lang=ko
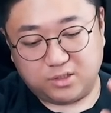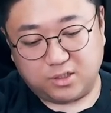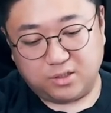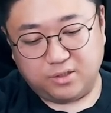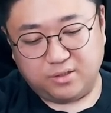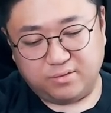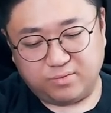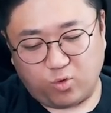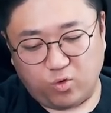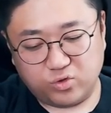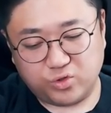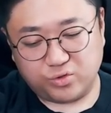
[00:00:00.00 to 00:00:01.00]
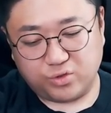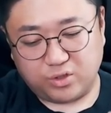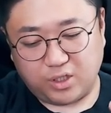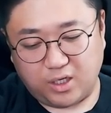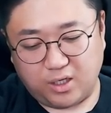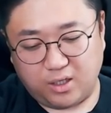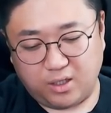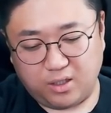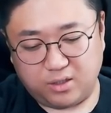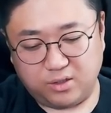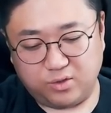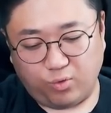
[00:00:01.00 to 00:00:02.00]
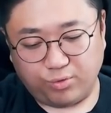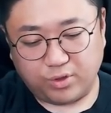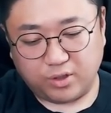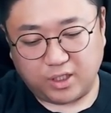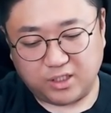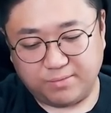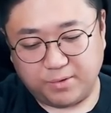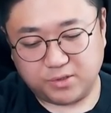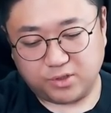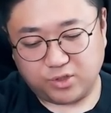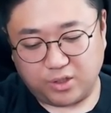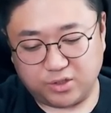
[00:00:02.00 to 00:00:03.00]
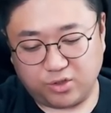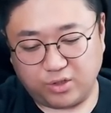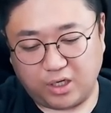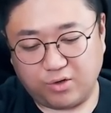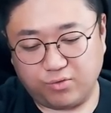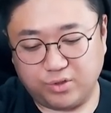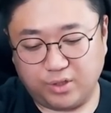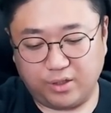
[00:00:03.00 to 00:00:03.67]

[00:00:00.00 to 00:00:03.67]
지금 공중전화를 옮겨 다니면서 저한테 전화를 하고